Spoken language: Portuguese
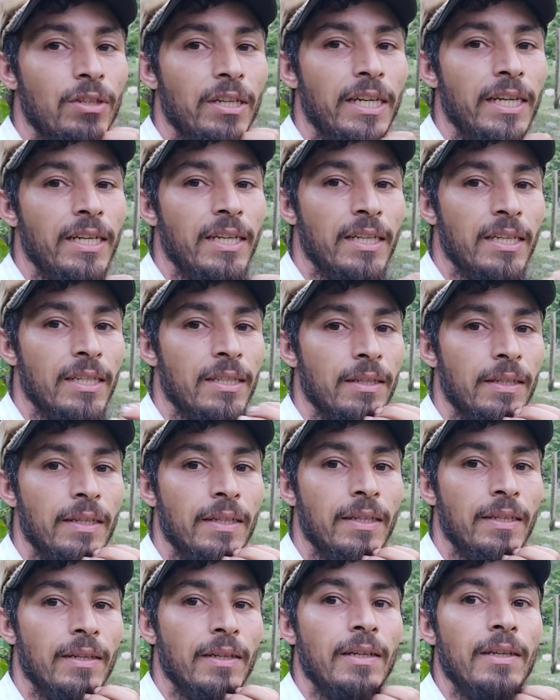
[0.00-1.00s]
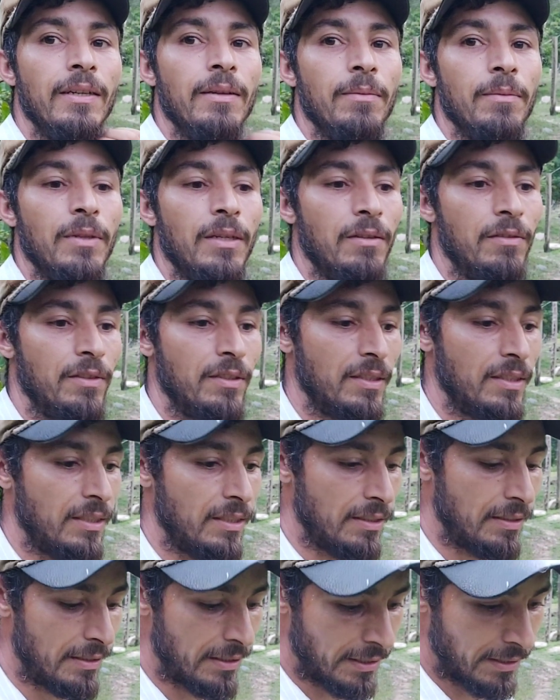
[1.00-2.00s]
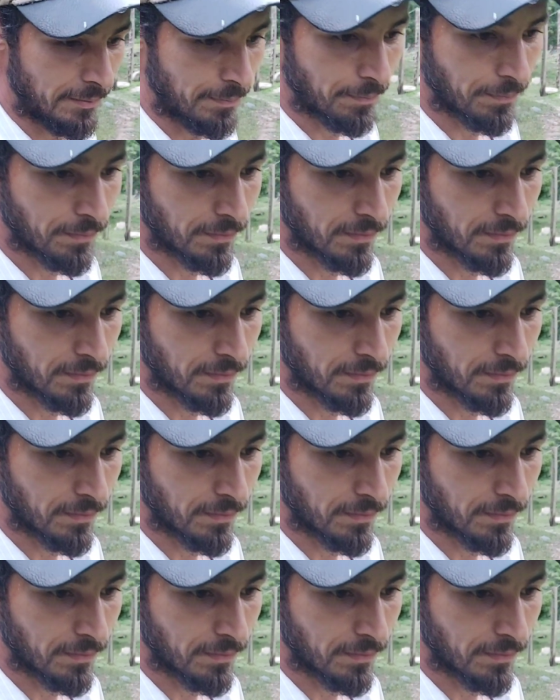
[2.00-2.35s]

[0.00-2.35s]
né? Pra vocês aí.